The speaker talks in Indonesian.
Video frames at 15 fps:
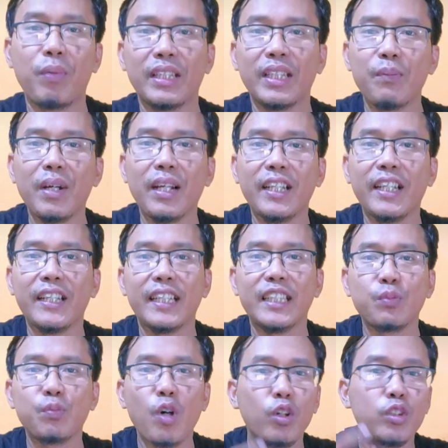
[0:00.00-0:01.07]
Penting bagi kita
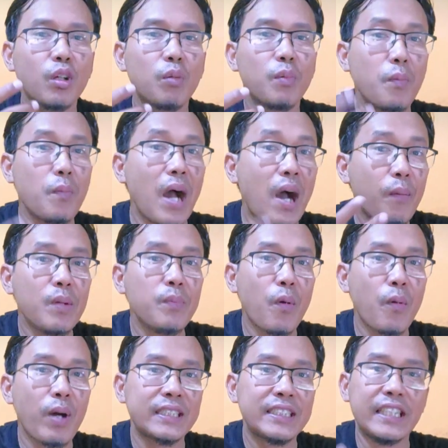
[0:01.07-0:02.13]
semua untuk memahami
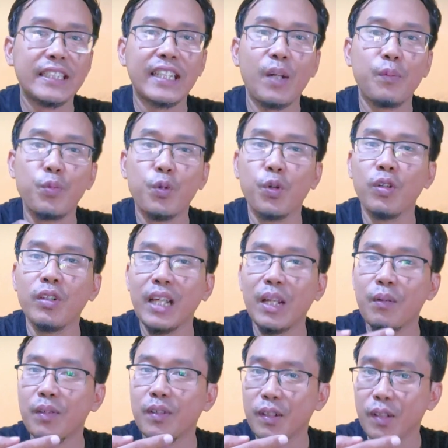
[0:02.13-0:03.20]
bahwa kesejahteraan buruh
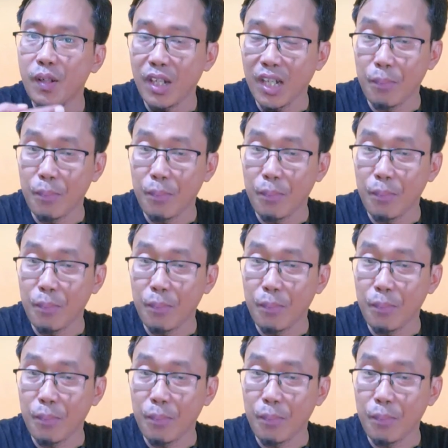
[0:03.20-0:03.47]
dan